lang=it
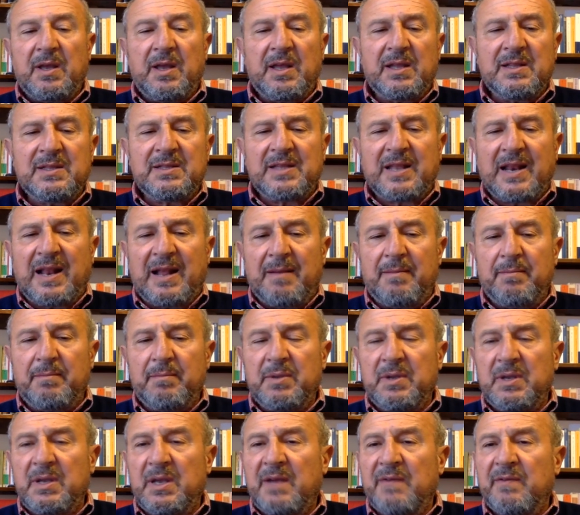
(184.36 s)

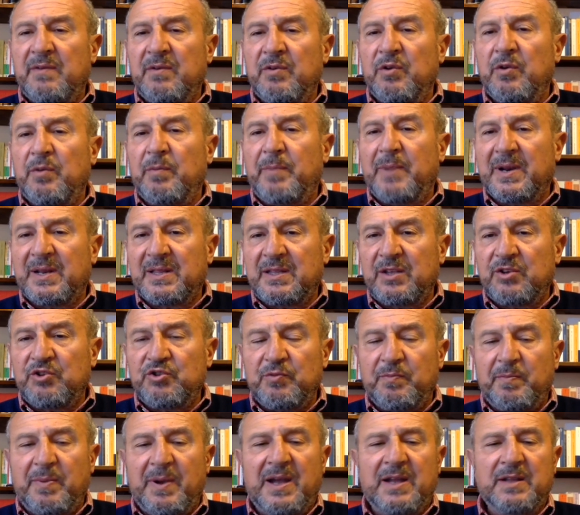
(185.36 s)
Entrambi avevano
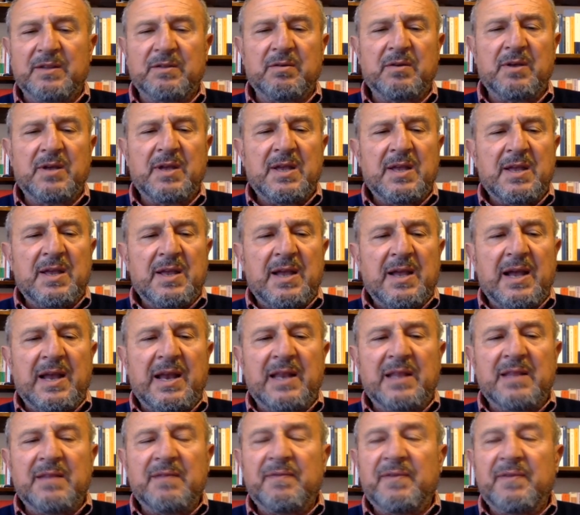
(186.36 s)
partecipato
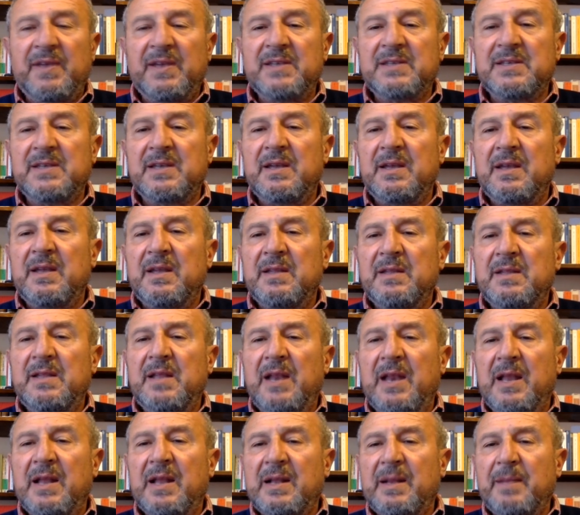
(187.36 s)
alla difesa
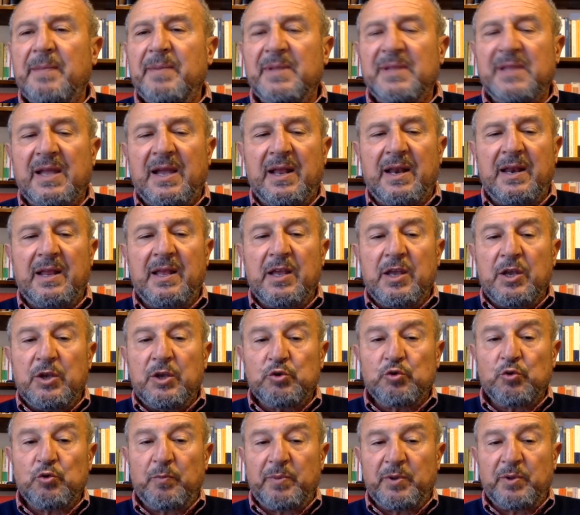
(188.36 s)
della capitale
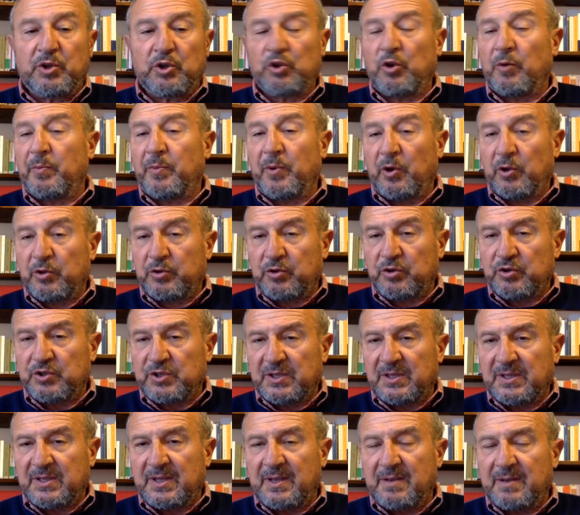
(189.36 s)
subito dopo l'8
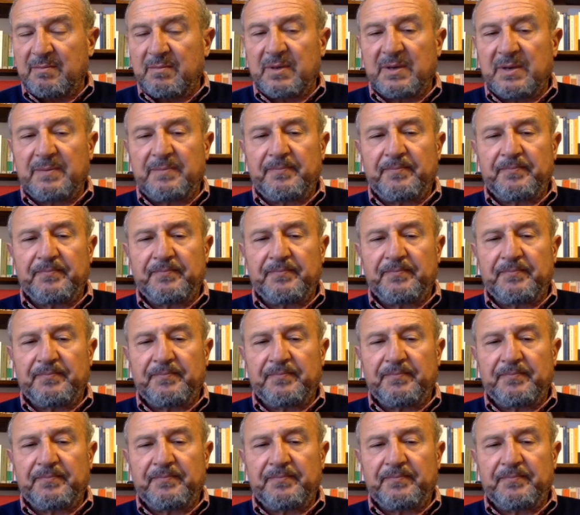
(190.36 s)
settembre.